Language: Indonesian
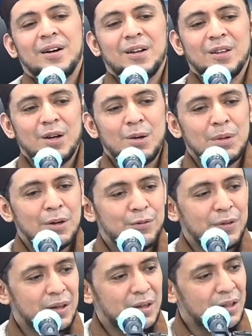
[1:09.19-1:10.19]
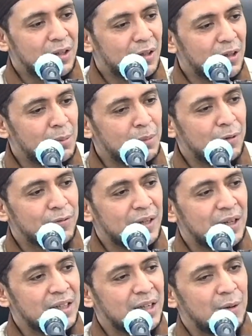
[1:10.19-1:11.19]
Allah maafirli, Allah
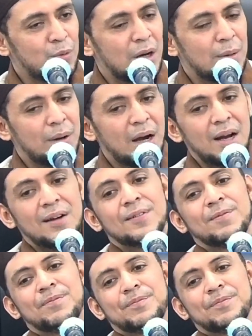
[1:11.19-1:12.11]
maftahli abu abah.